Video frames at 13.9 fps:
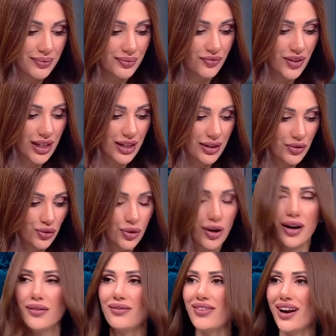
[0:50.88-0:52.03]
ve şu
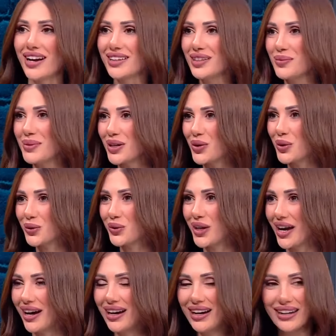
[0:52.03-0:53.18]
an farklı bir
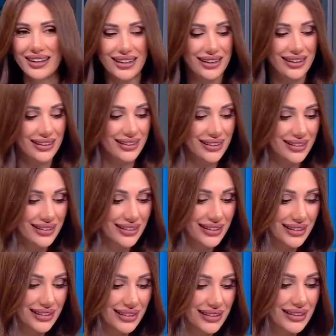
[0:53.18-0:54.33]
konuya
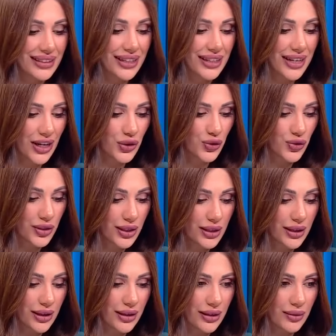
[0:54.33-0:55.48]
e, geçtik.
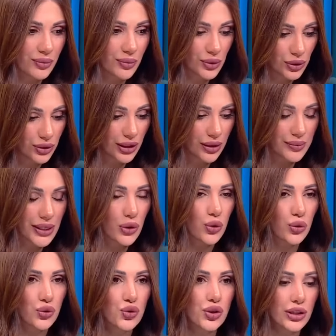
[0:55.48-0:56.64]
E, bunu da bir
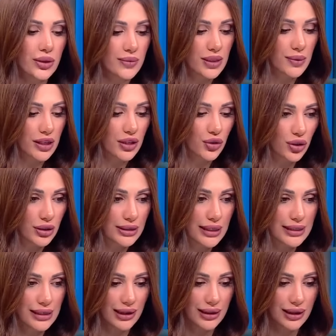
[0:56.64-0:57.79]
konuşalım. Tabii ki şöyle
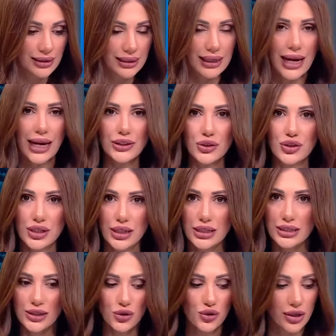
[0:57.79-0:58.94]
detaylarda geldikçe
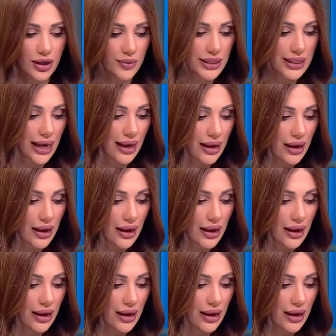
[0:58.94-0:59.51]
izleyicilerimize